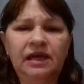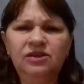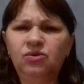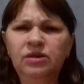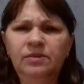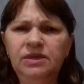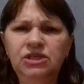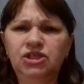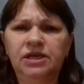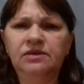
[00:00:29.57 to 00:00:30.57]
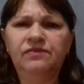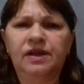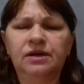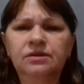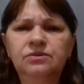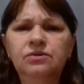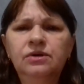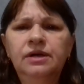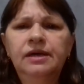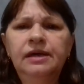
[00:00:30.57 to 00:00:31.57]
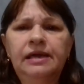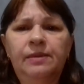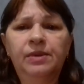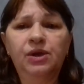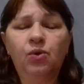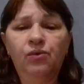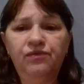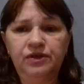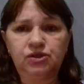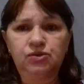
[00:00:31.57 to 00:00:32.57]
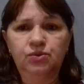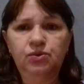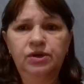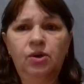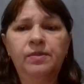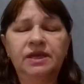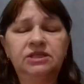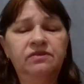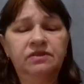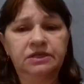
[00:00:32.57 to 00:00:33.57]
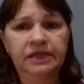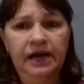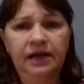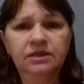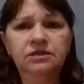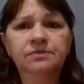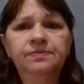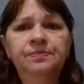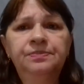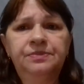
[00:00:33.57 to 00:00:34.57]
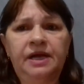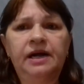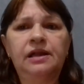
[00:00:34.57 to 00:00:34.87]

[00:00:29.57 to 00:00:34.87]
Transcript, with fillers: Tá em toda a mídia aí falando que a mãe confessou, realmente é verdade, tá?